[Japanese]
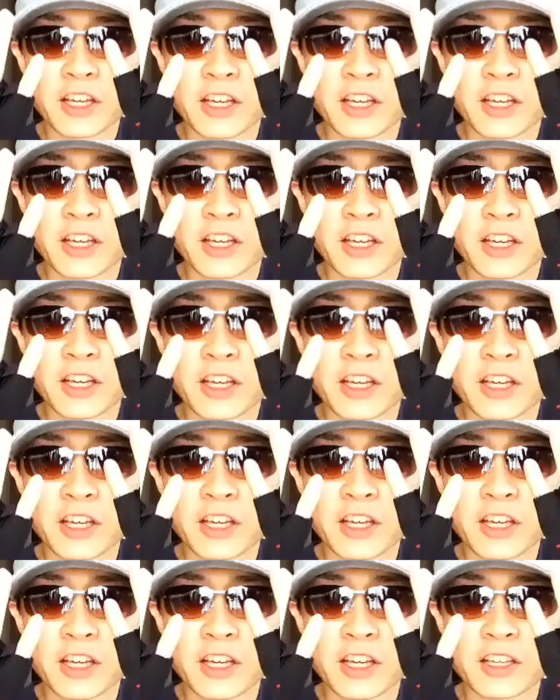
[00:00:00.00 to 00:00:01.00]
こんにち
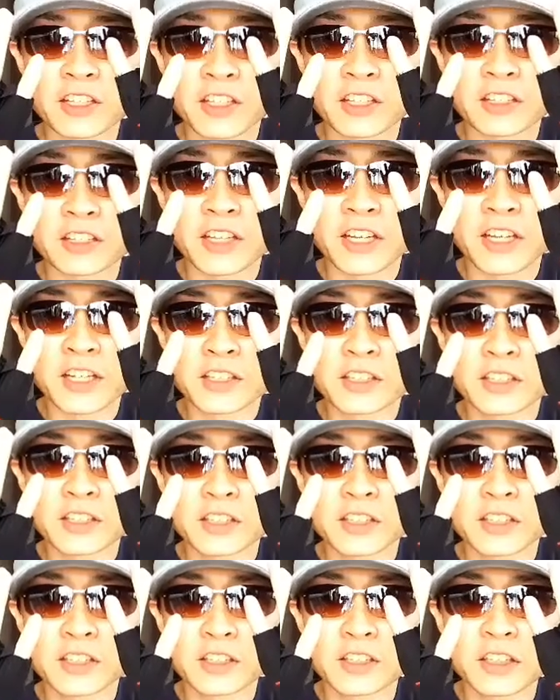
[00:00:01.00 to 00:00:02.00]
は、池さんで
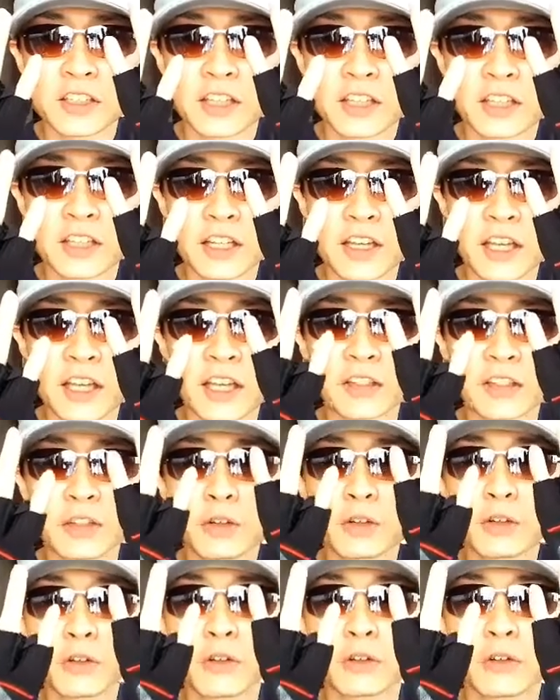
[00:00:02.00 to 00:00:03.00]
す、えー、
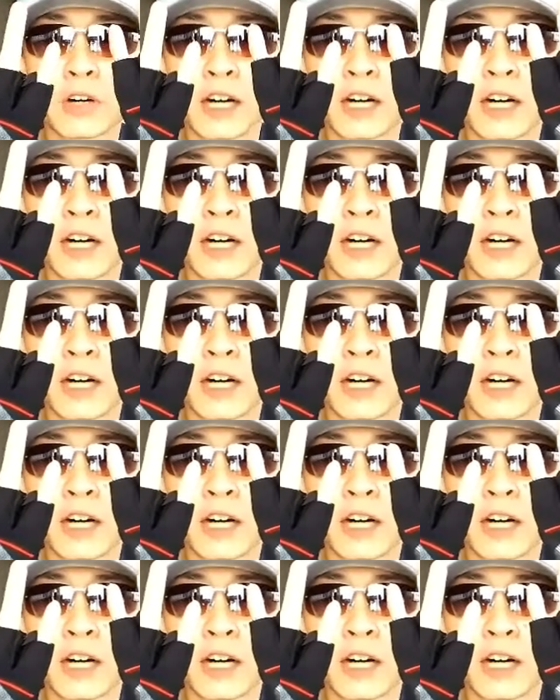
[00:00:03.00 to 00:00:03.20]
今日